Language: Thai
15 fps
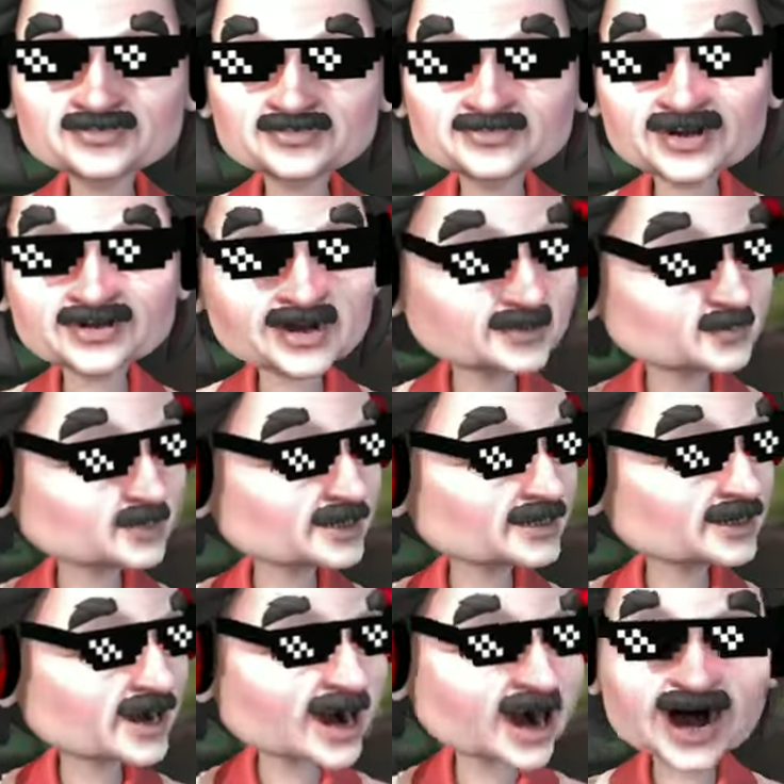สองหมุนสุด
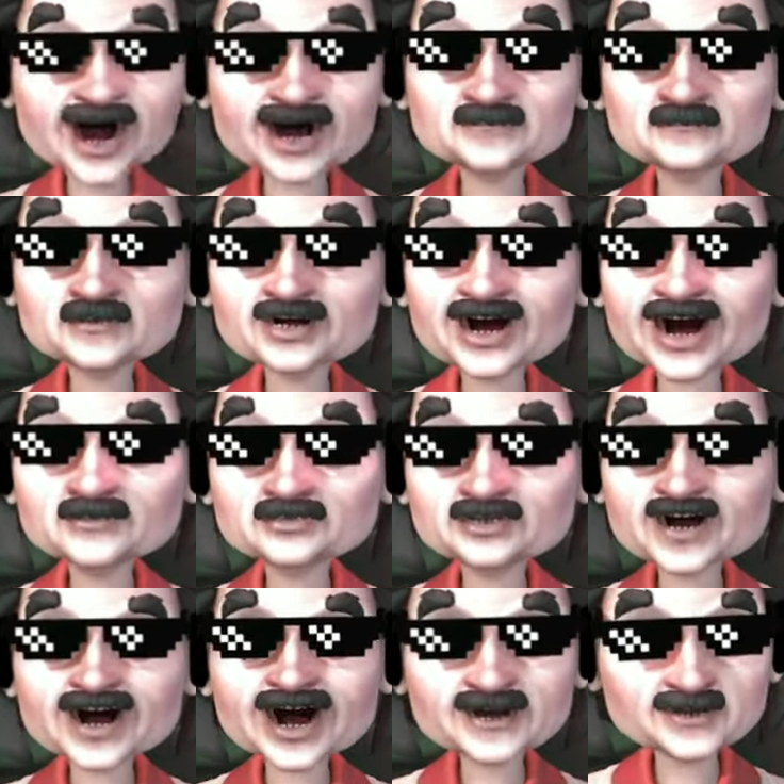ท้ายไม่น่ามี
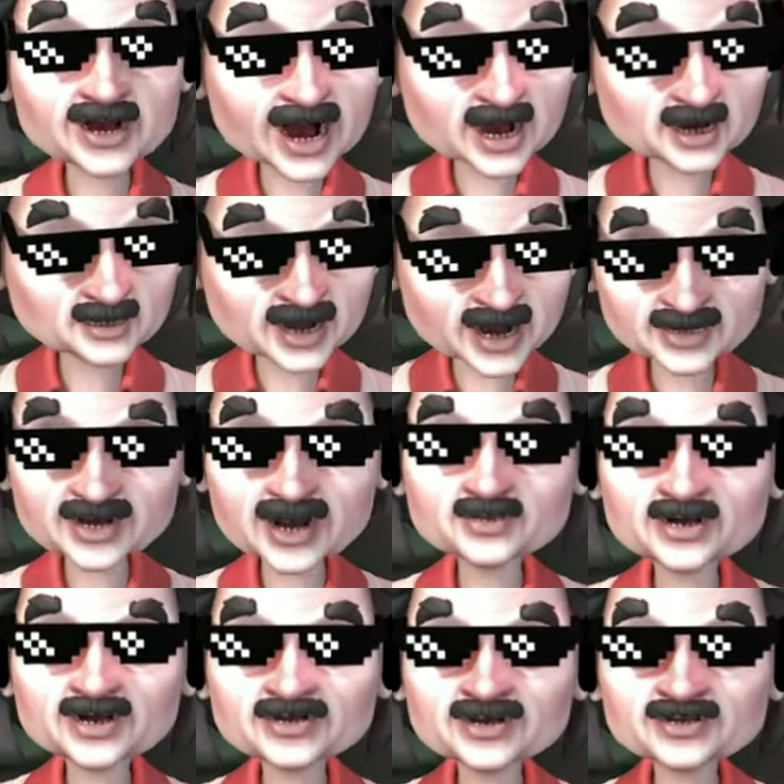อะไรมาจ่ายต่อ
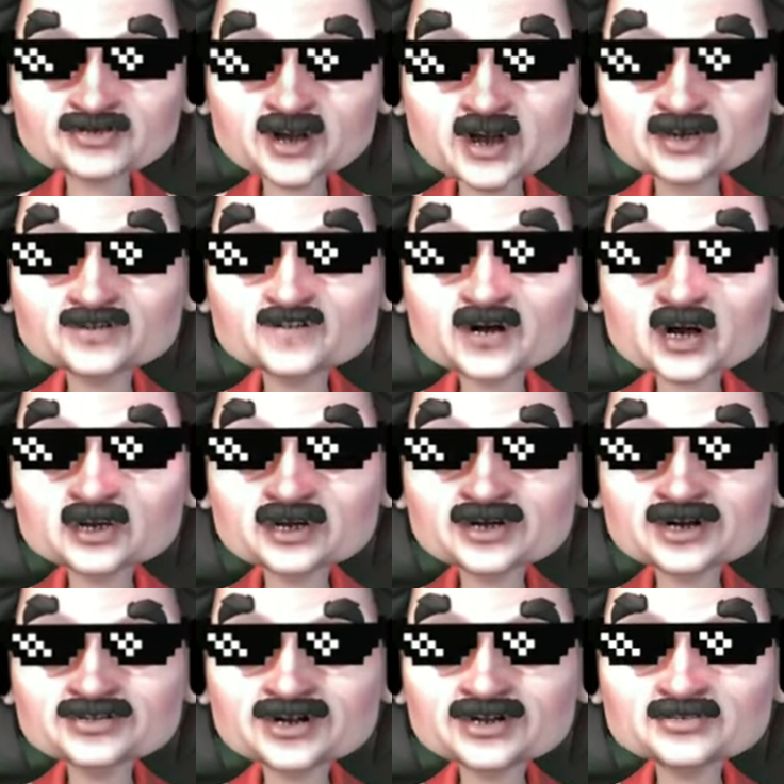แล้วแหละดูจากตรงแล้ว
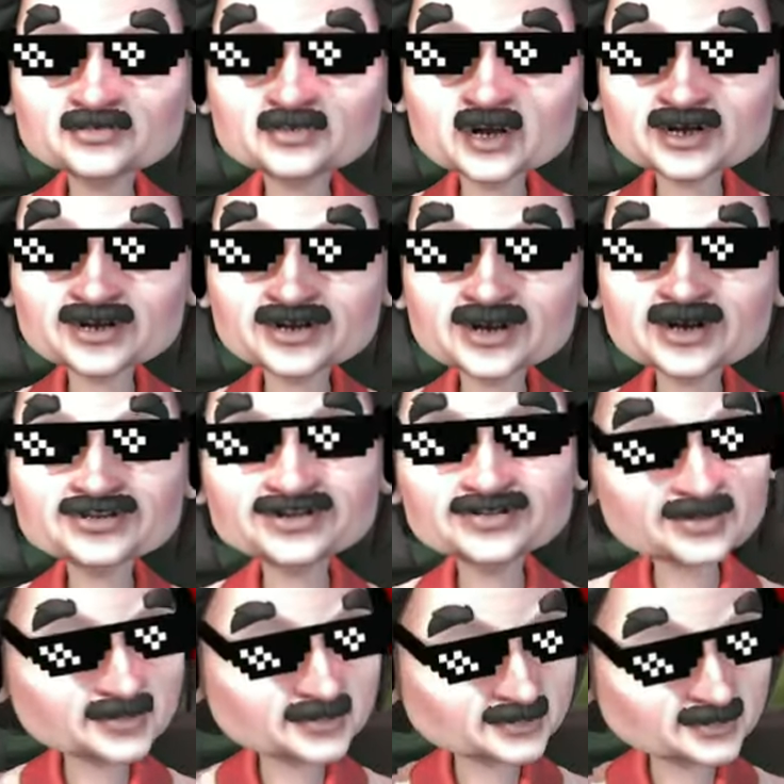เนี่ย โอเค
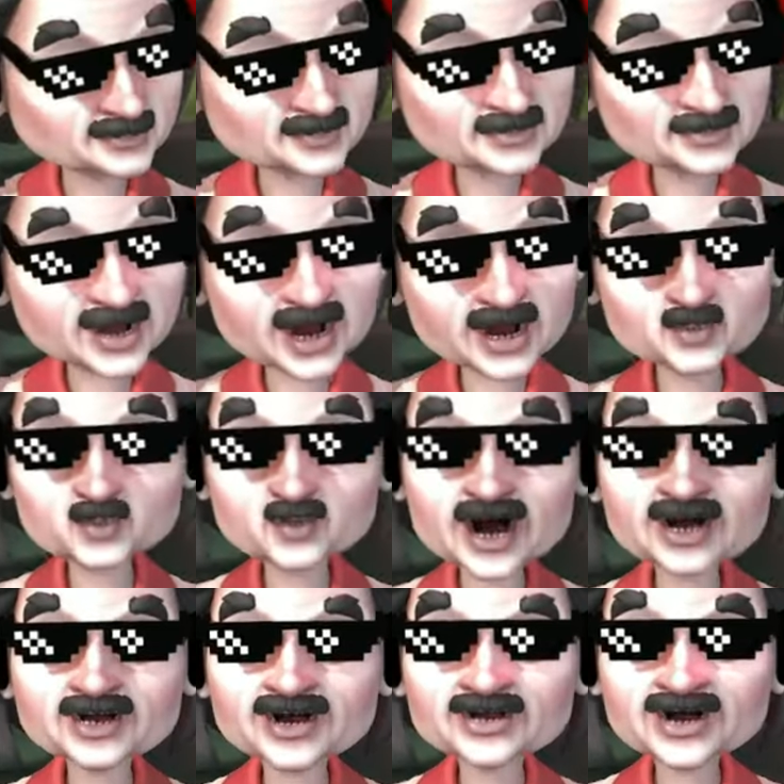ก็ถือว่า
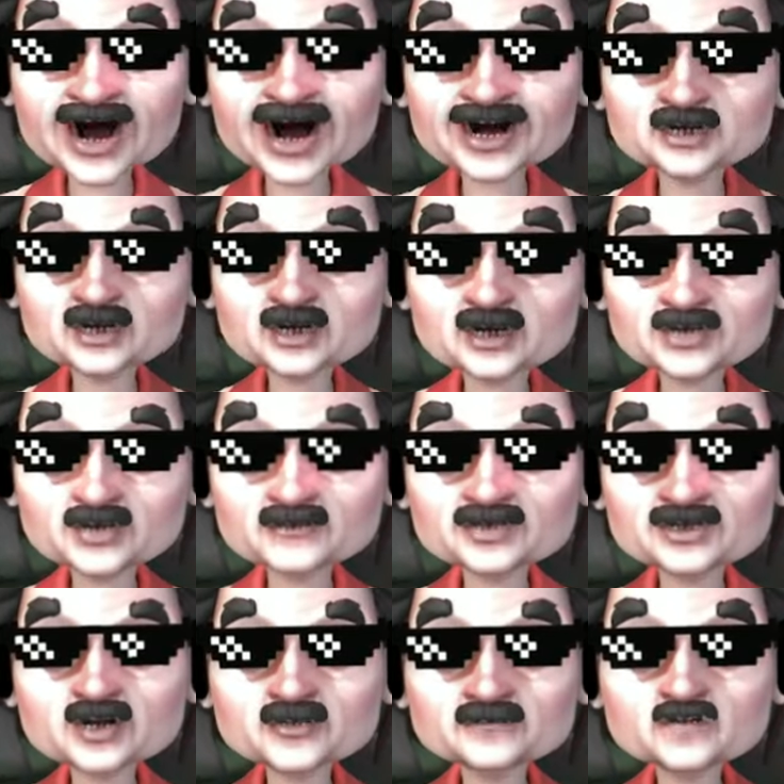ใช้ได้นะ คุณผู้ช
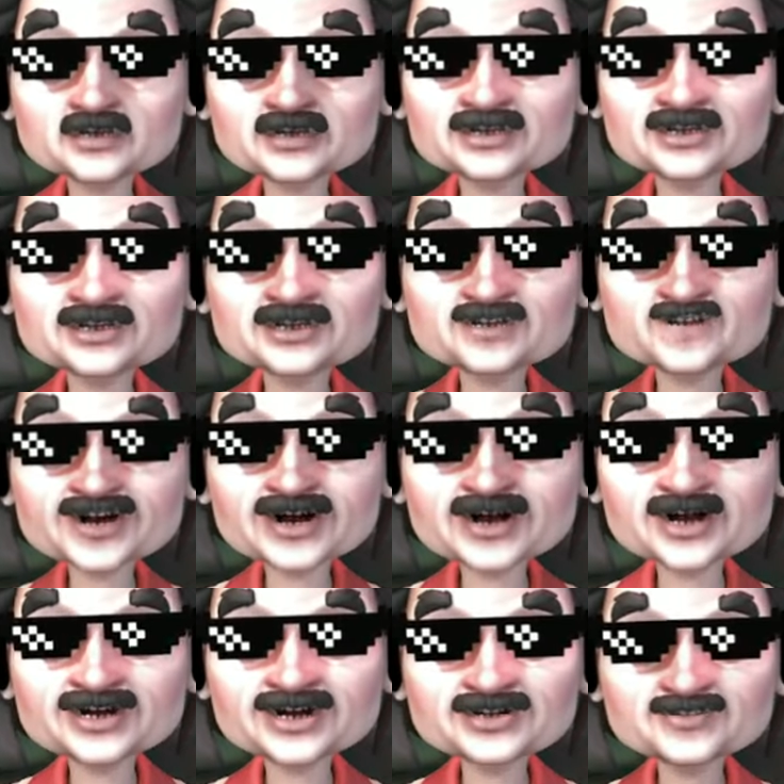มซีแร
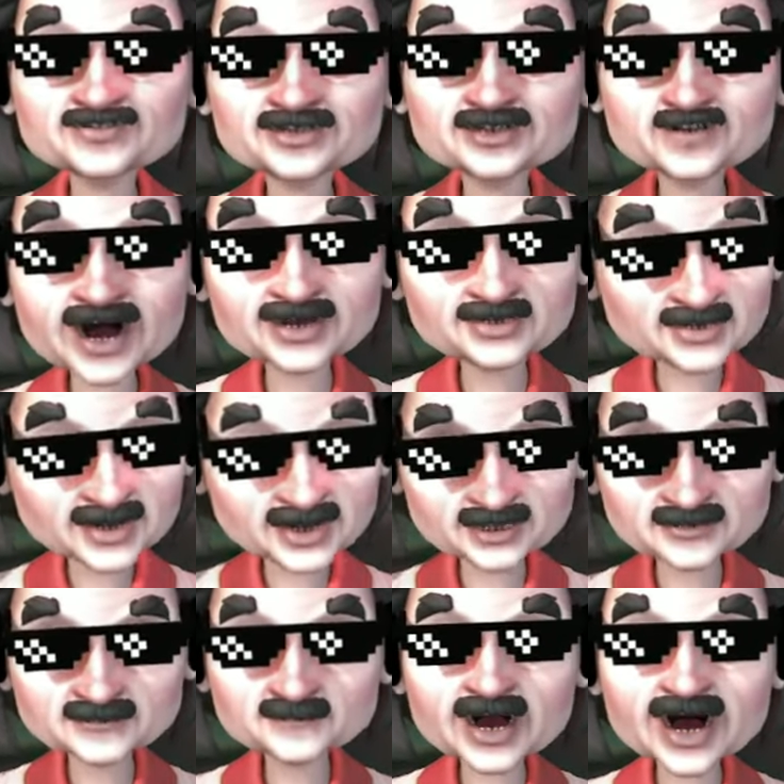ก
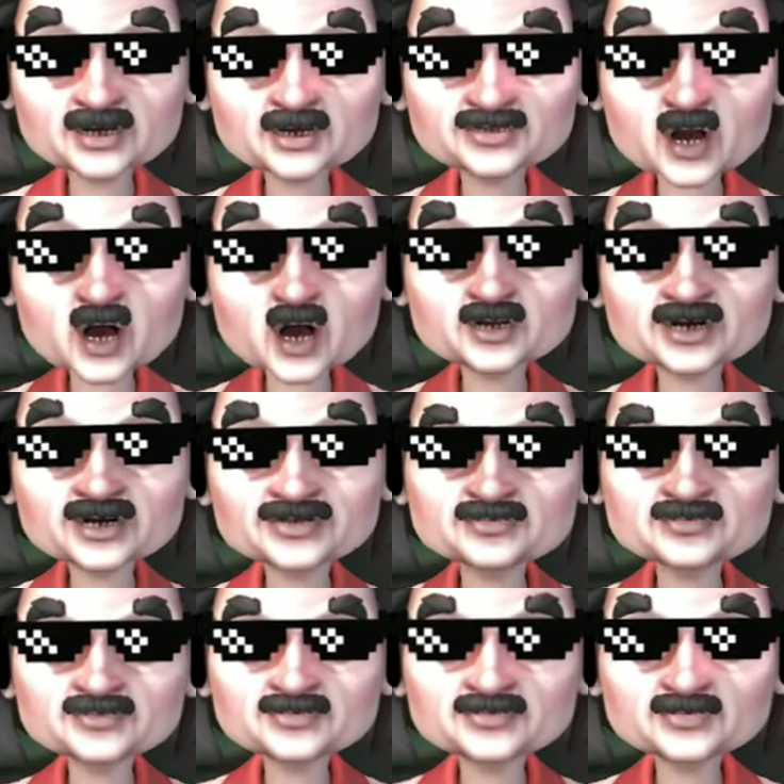4,080 บาทก็
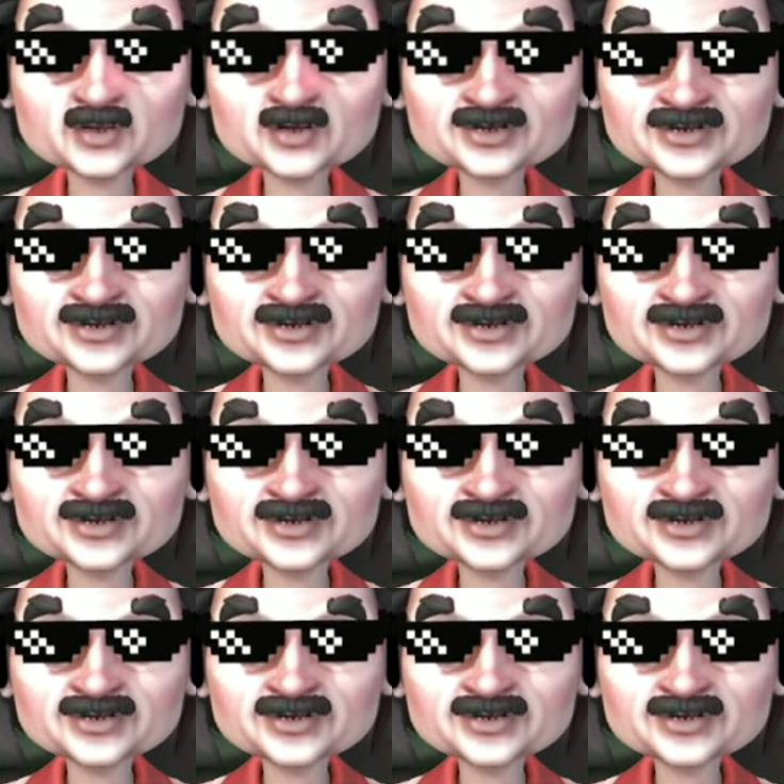โอเค